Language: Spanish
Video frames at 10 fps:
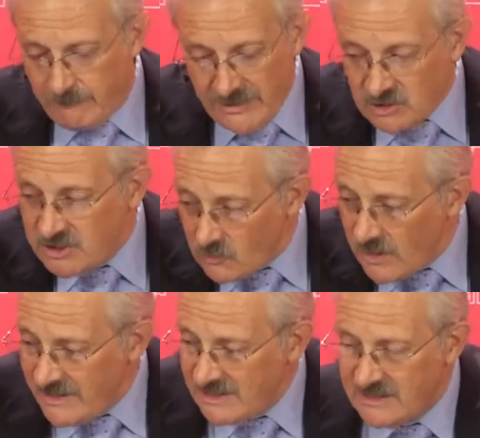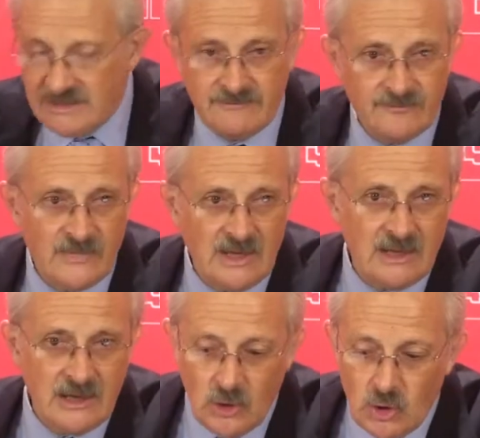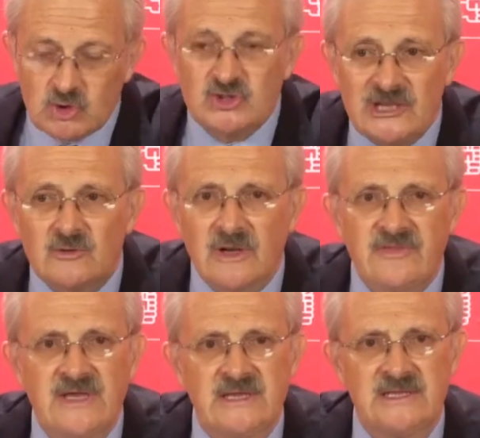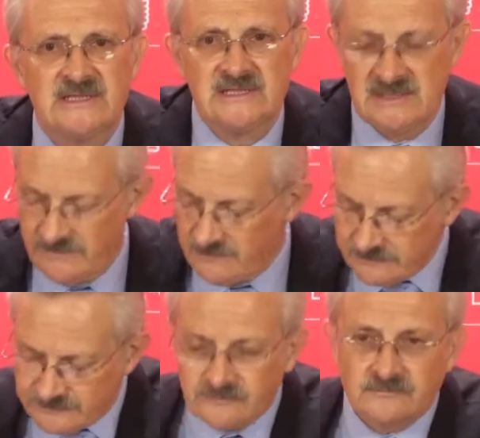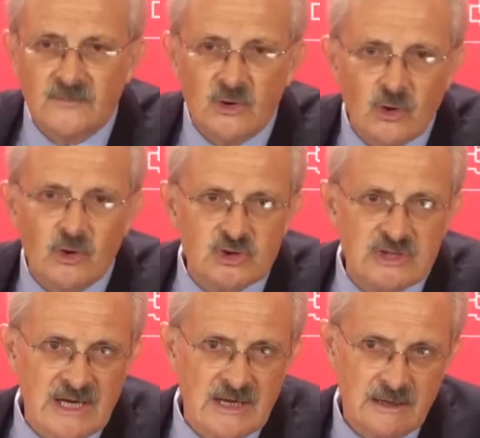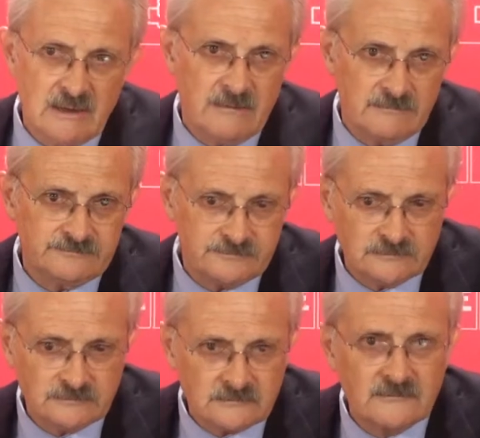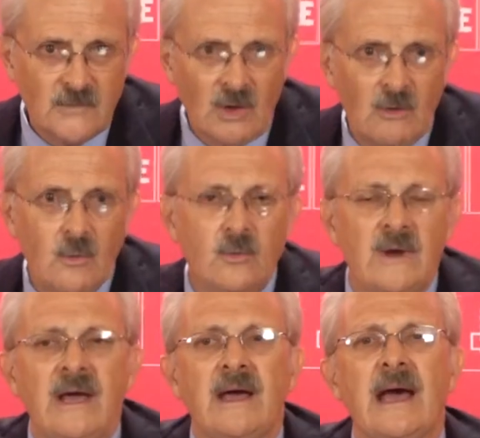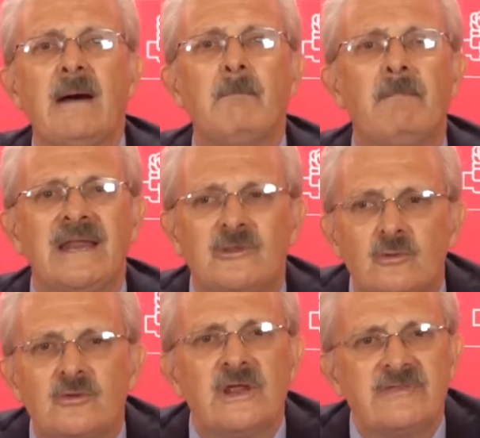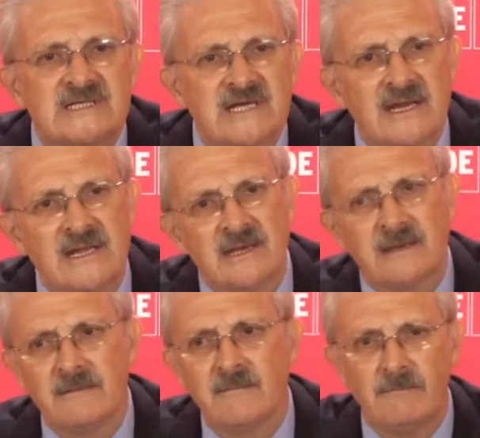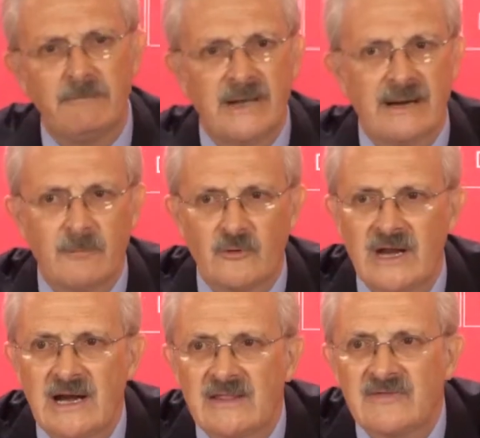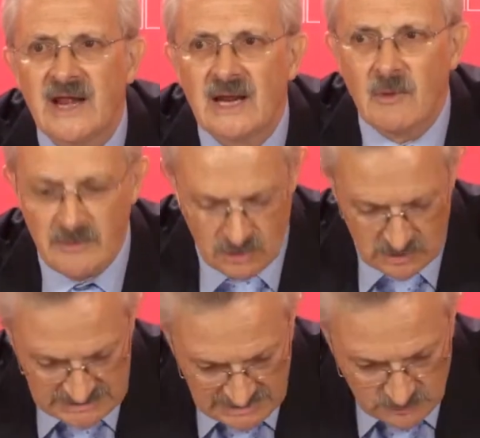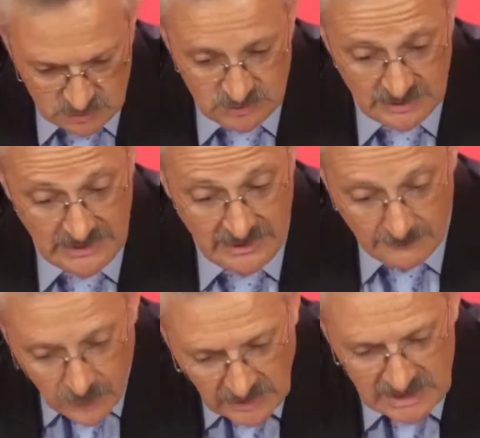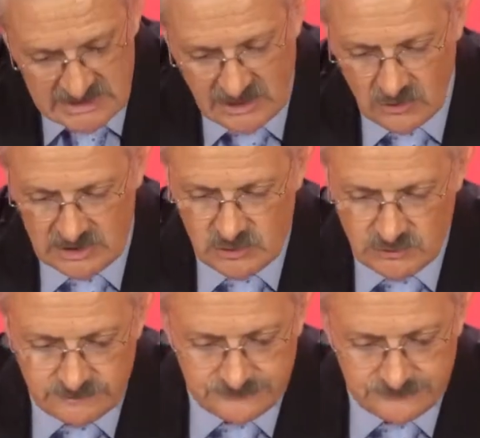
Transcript: Pero seguramente los datos recientes no nos dan una amplitud necesaria para poder analizar en el momento que estamos. ¿Por qué les digo eso?